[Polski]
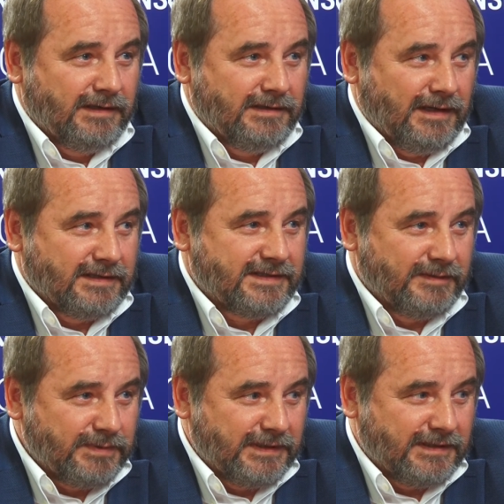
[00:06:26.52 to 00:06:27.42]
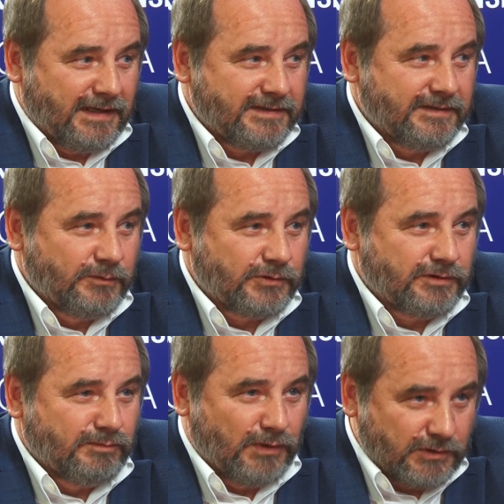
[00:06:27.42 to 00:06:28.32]
następne klasy już
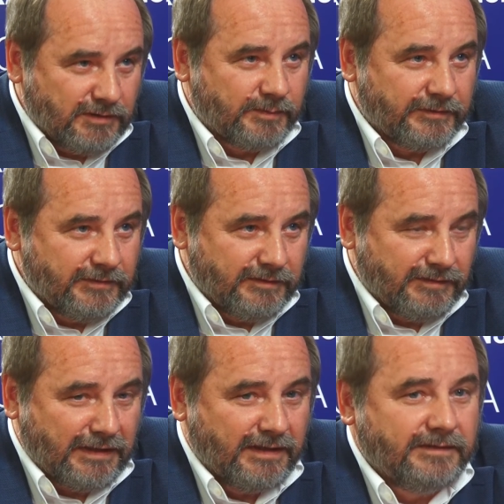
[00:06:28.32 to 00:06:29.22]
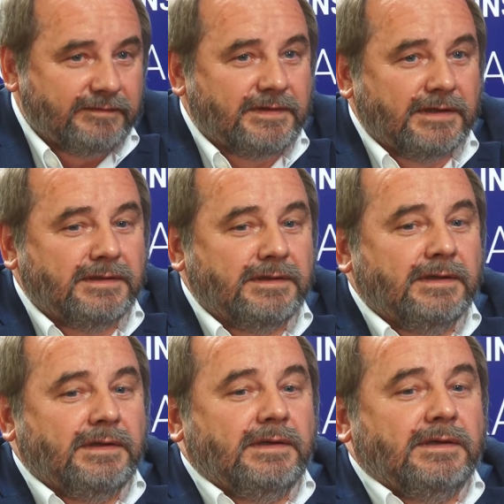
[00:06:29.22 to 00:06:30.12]
są mocno profilowane i wtedy
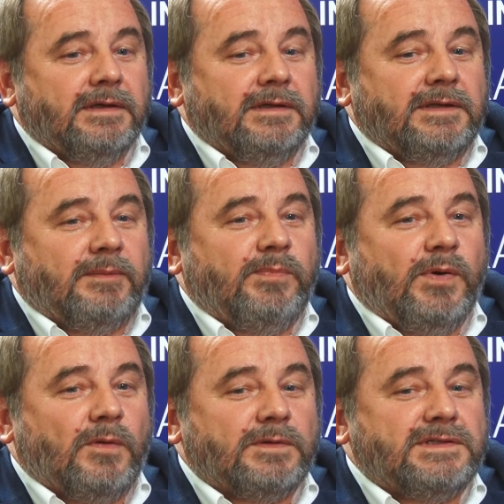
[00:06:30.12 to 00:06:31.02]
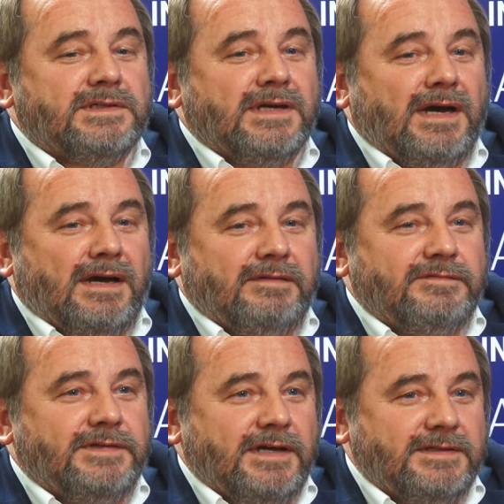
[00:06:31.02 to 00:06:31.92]
y, ta porcja
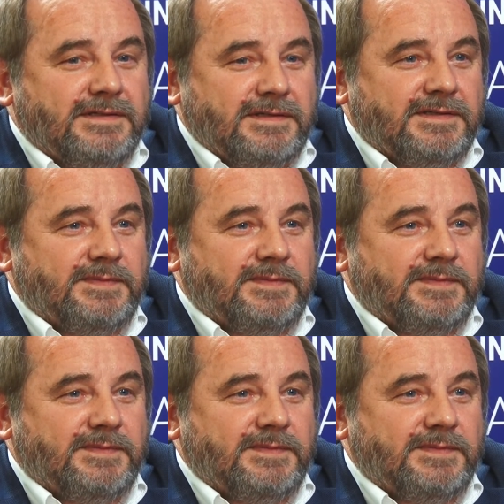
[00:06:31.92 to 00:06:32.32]
wiedzy